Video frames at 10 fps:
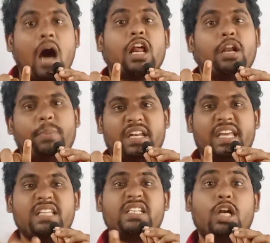ஆர்ஆர்பி
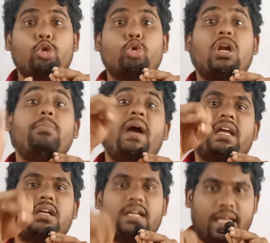ரீஜனல் ரூரல்
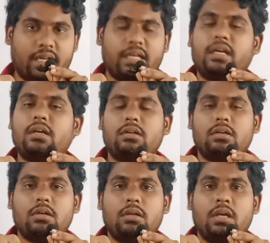பேங்க் கிளர்க்கு
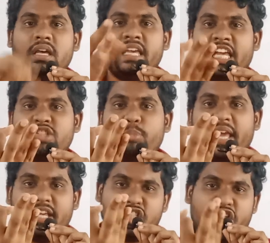
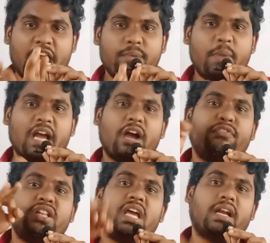எஸ்பிஐ ஸ்டேட் பேங்க்
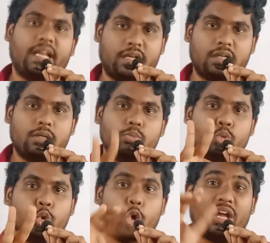ஆஃப் இந்தியாக்கில் இருக்குது
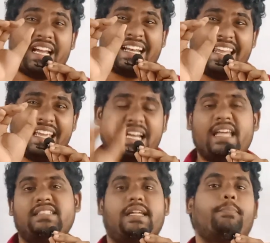மூணோட
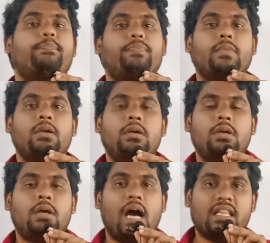கிளரிக்கல் எக்ஸாம்
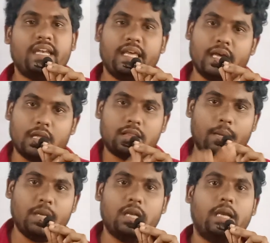அதை நீங்கள்
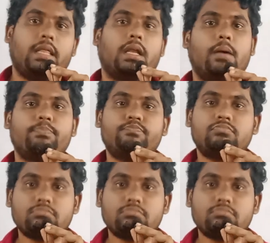தமிழில் எழுதிக்கலாம்